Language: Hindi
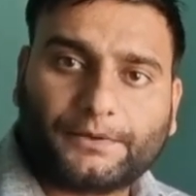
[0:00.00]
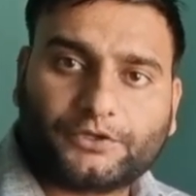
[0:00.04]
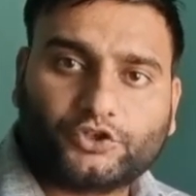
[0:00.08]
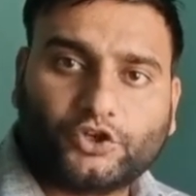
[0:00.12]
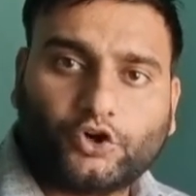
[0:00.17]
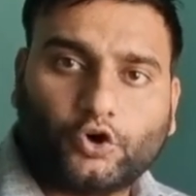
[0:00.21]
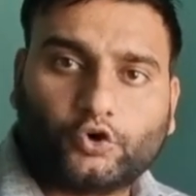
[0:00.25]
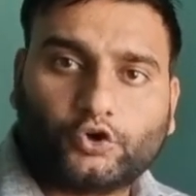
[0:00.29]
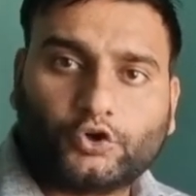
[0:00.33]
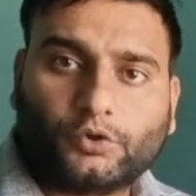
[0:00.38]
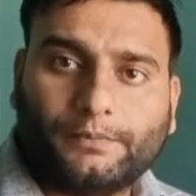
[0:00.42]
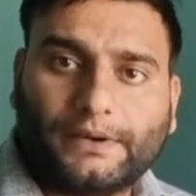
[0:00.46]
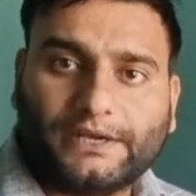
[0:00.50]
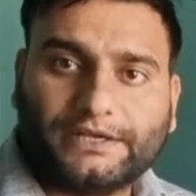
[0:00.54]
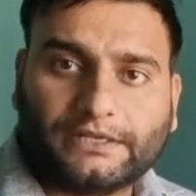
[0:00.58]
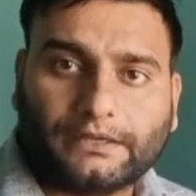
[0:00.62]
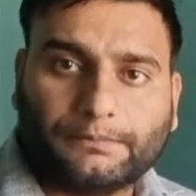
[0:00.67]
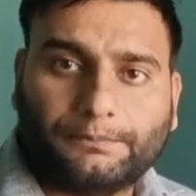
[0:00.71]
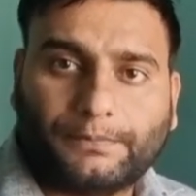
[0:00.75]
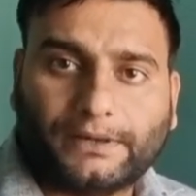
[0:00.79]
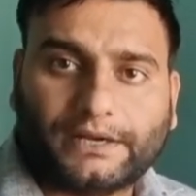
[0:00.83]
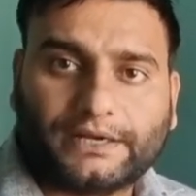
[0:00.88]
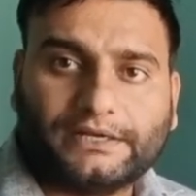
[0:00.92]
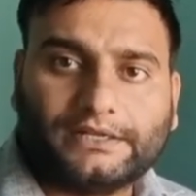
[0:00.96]
यहाँ पर जो
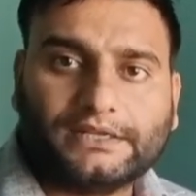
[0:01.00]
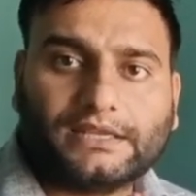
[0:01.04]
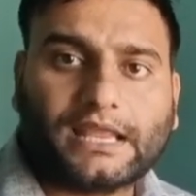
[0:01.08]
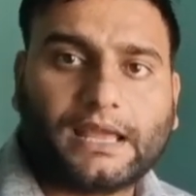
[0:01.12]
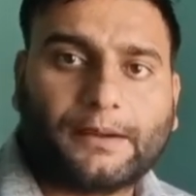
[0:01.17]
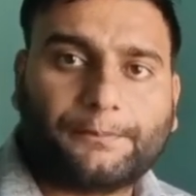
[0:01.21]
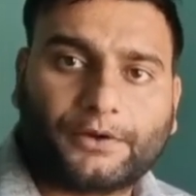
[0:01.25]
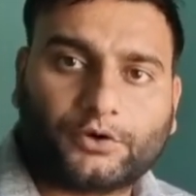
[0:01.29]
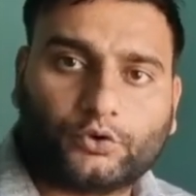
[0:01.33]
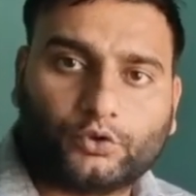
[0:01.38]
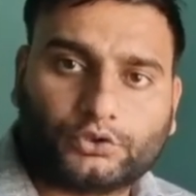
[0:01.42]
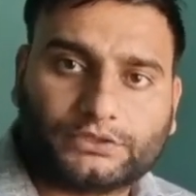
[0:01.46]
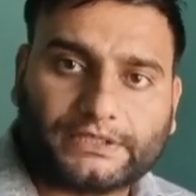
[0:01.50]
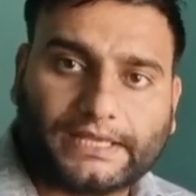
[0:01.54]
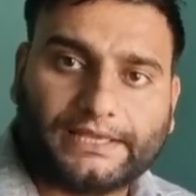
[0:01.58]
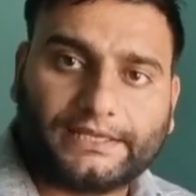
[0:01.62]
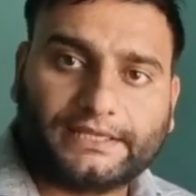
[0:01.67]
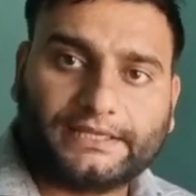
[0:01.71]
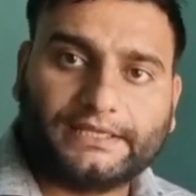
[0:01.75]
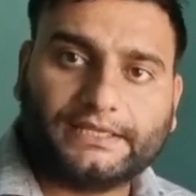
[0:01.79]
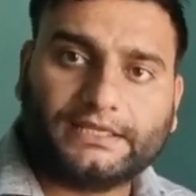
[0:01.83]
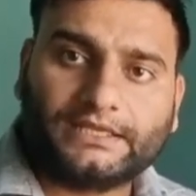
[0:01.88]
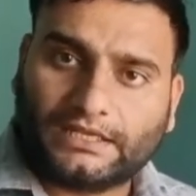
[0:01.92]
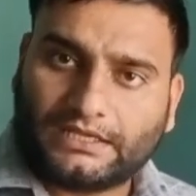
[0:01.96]
ऑटोमेटिक बर्निंग यहाँ पर हो
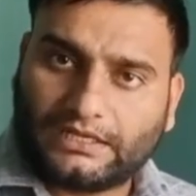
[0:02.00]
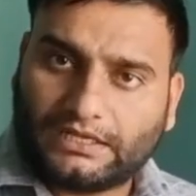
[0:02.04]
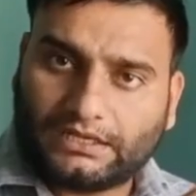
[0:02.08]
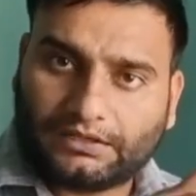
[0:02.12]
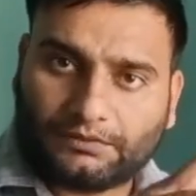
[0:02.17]
जाएगी